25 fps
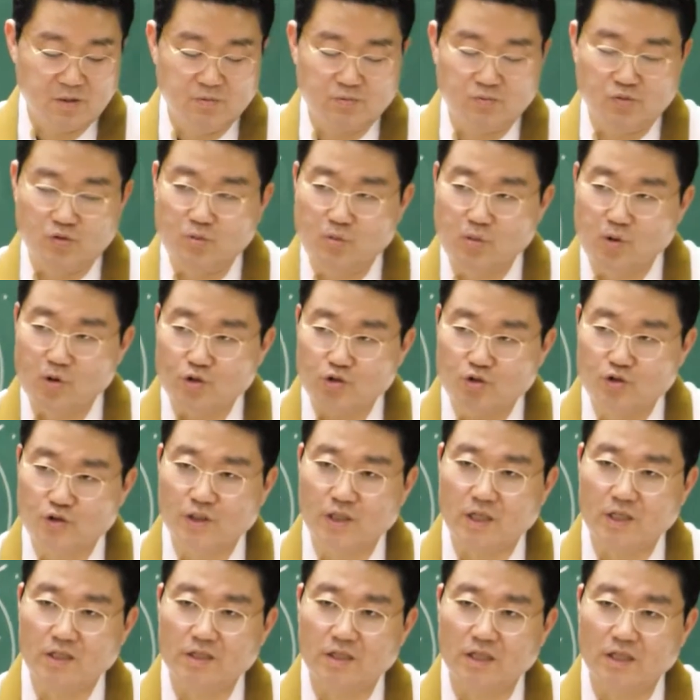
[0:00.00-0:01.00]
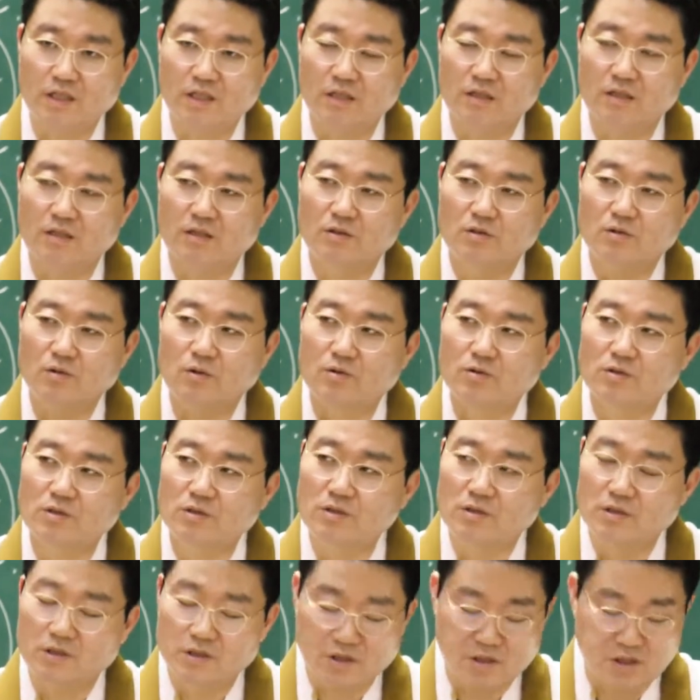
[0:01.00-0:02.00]
부모 출생 전
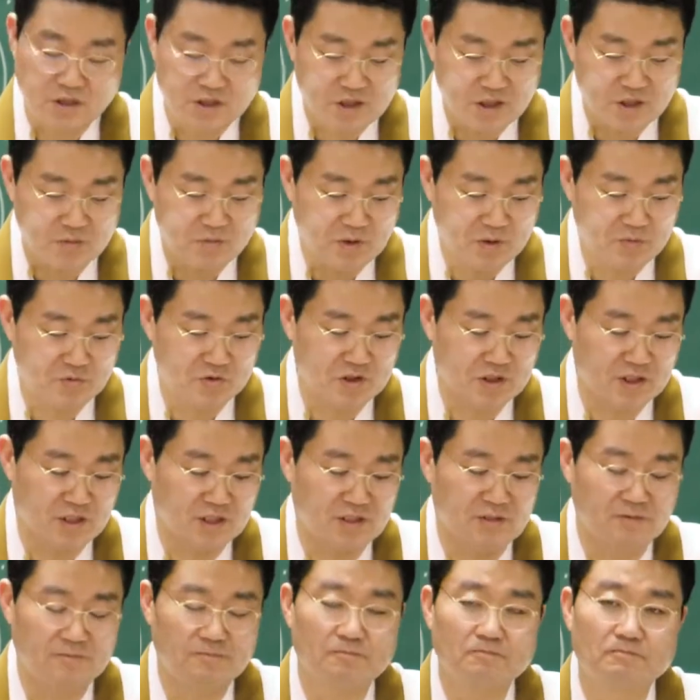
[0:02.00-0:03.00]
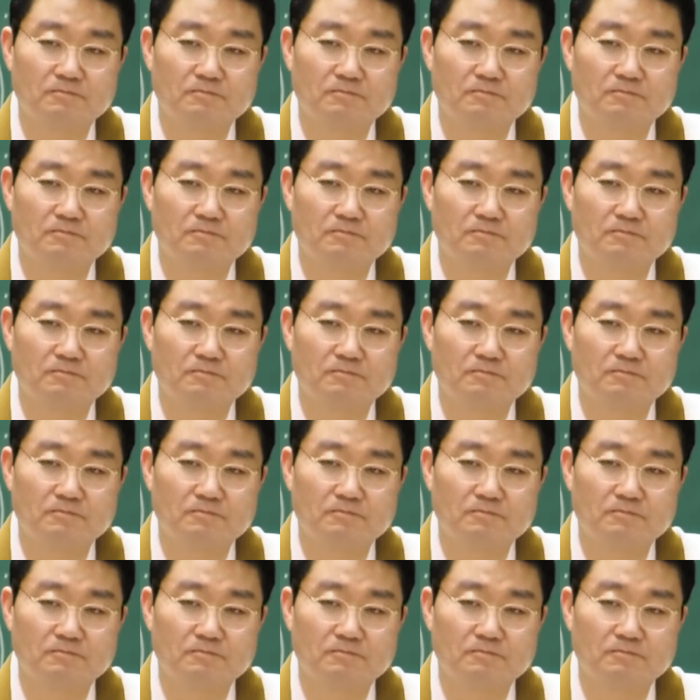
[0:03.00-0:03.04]
또는 천지 미분 전.